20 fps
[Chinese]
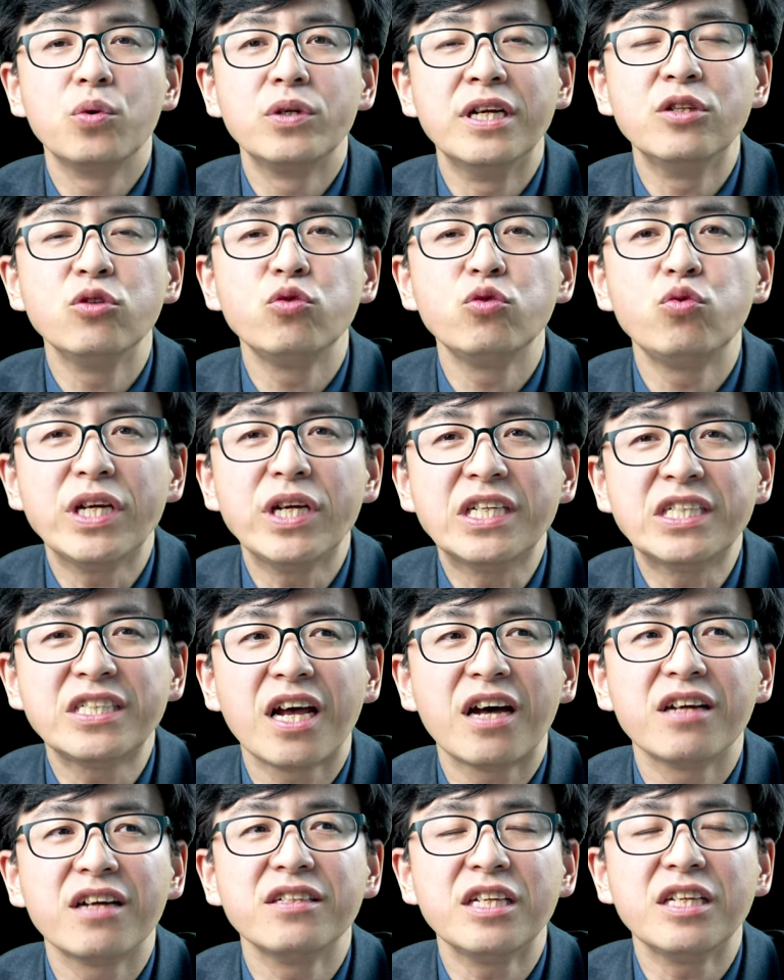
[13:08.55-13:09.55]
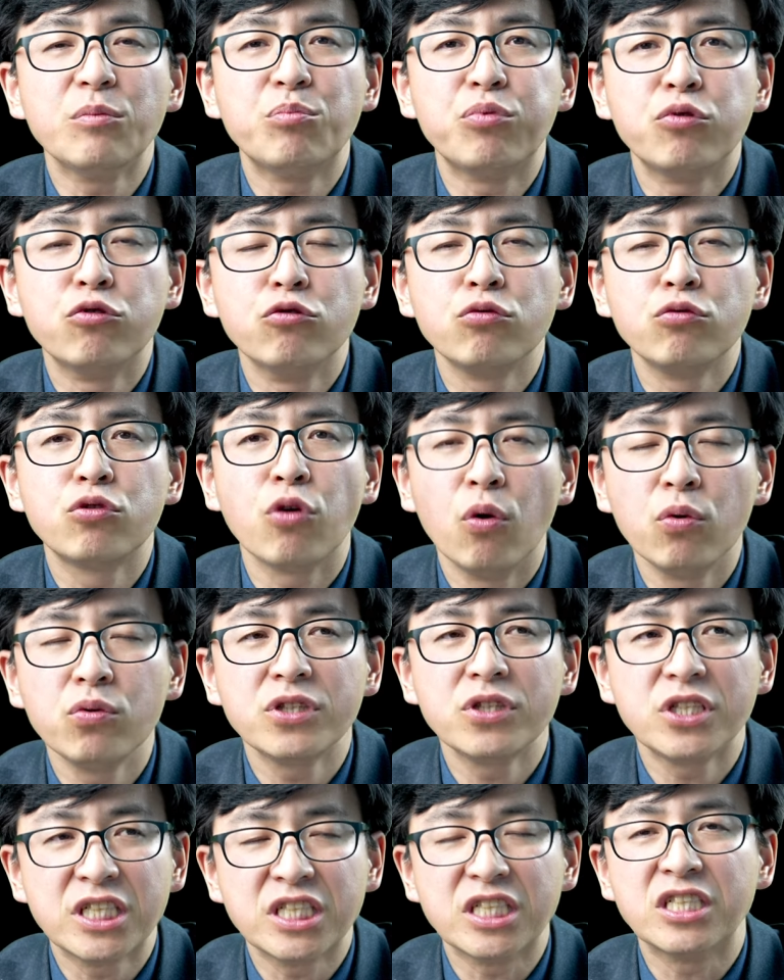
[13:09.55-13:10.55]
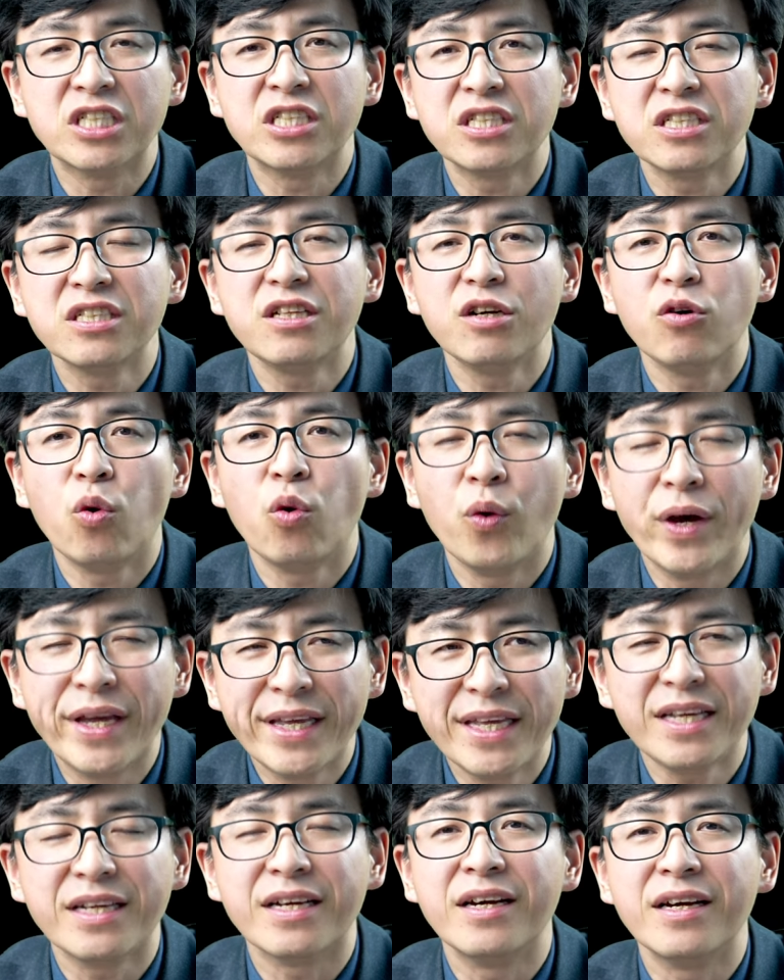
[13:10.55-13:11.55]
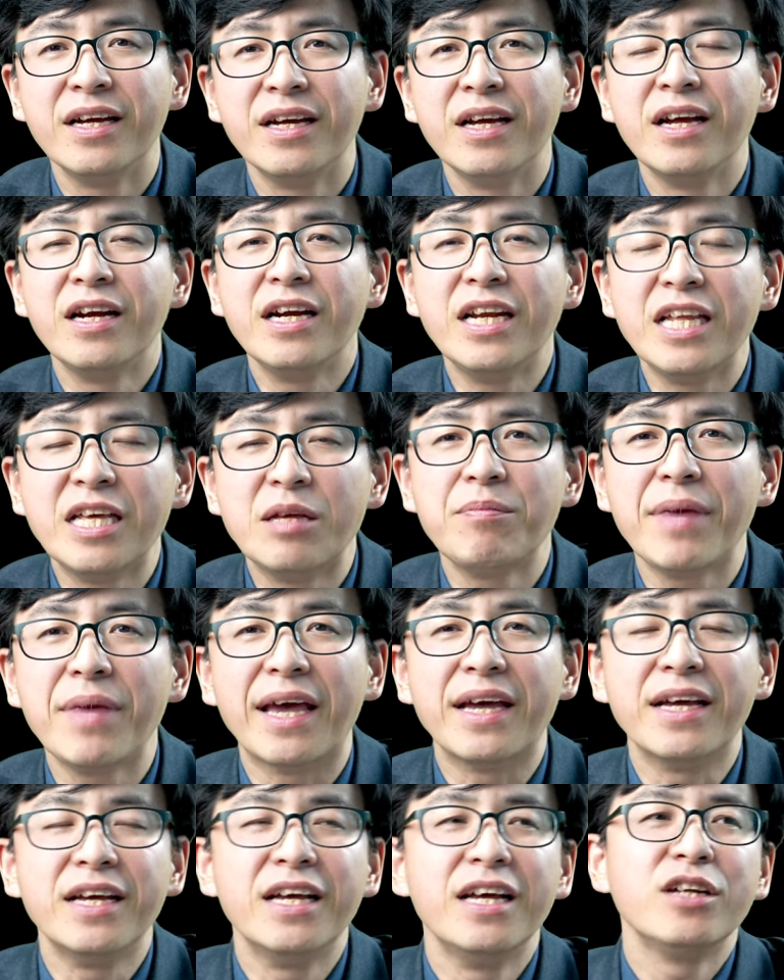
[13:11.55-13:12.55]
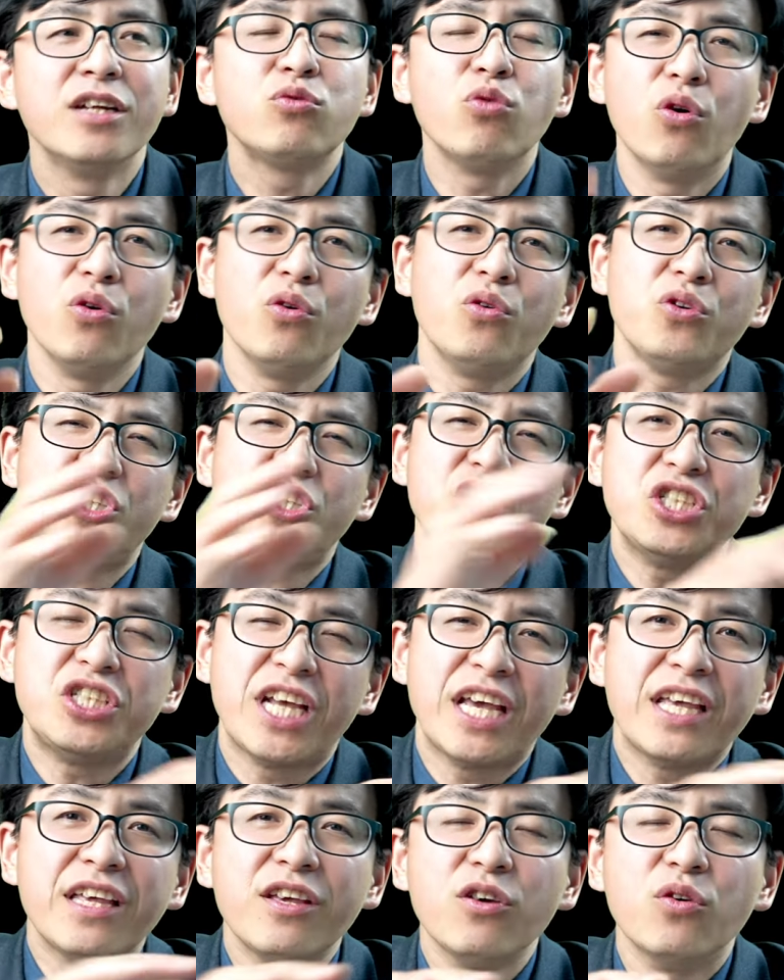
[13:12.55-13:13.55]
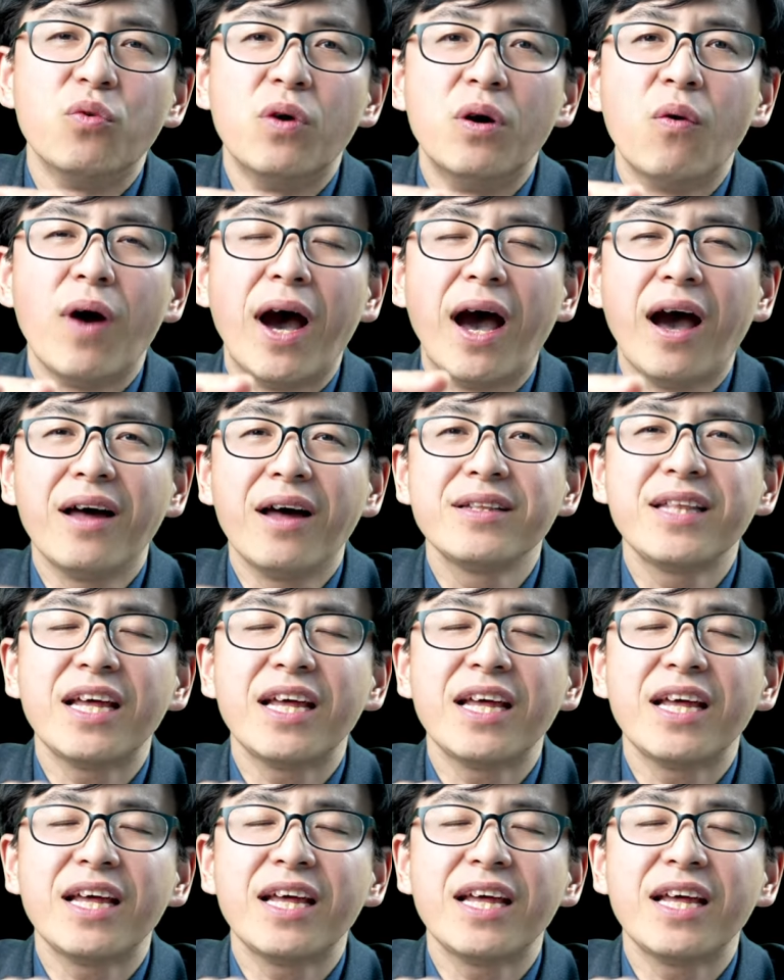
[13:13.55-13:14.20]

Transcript: 人对上帝普通启示的回应里面，堕落之前也有文化。